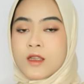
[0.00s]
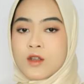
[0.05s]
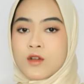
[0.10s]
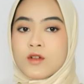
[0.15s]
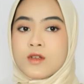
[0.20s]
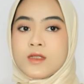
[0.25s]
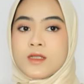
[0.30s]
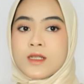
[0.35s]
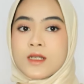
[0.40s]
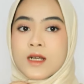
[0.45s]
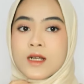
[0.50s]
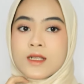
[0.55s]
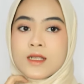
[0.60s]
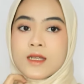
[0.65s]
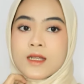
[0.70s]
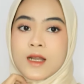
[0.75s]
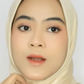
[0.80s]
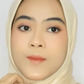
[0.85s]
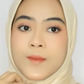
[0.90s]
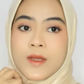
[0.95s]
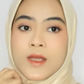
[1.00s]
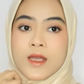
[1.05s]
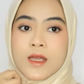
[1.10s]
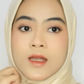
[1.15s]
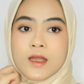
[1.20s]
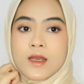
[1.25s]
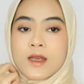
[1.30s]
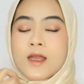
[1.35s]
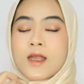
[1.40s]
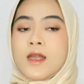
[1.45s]
terus tinggal
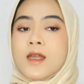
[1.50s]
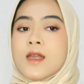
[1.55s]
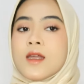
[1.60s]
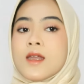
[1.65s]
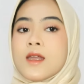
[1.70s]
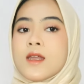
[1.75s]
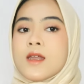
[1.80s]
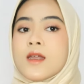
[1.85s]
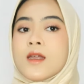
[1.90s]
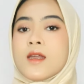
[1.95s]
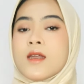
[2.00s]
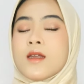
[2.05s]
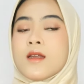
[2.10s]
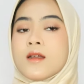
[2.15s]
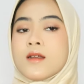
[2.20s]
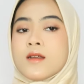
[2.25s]
dirapihin deh